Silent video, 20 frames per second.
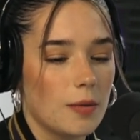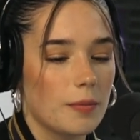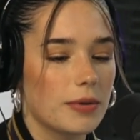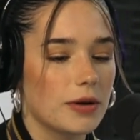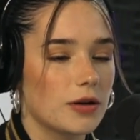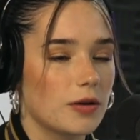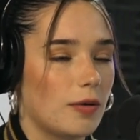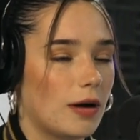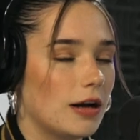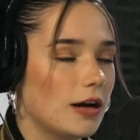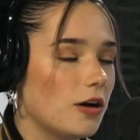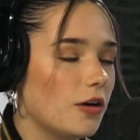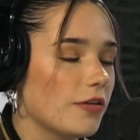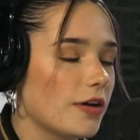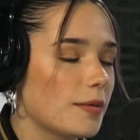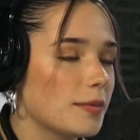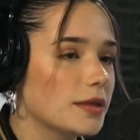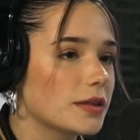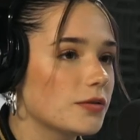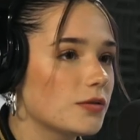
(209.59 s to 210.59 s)
pero igual
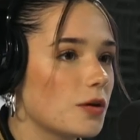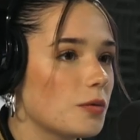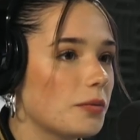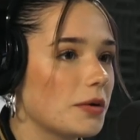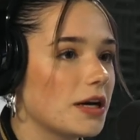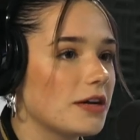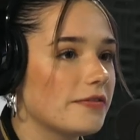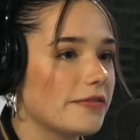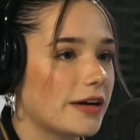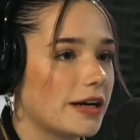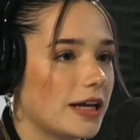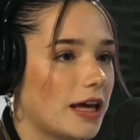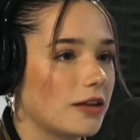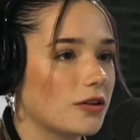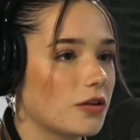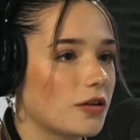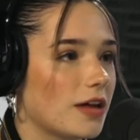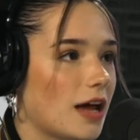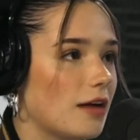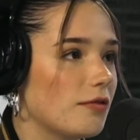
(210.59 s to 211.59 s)
obviamente uno puede ir
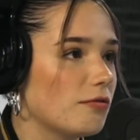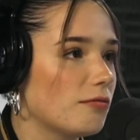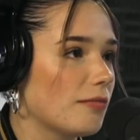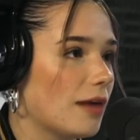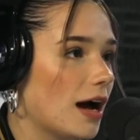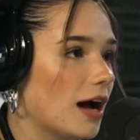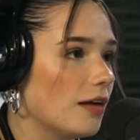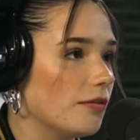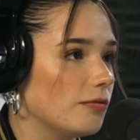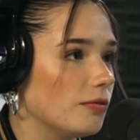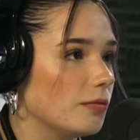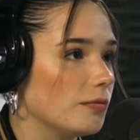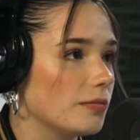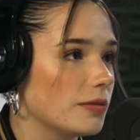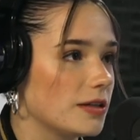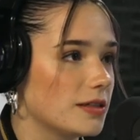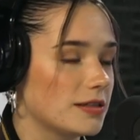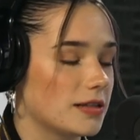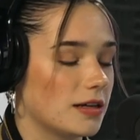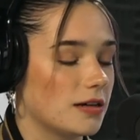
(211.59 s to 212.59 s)
variando de álbum a álbum,
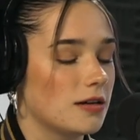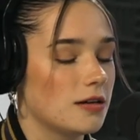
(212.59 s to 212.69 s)
quizás.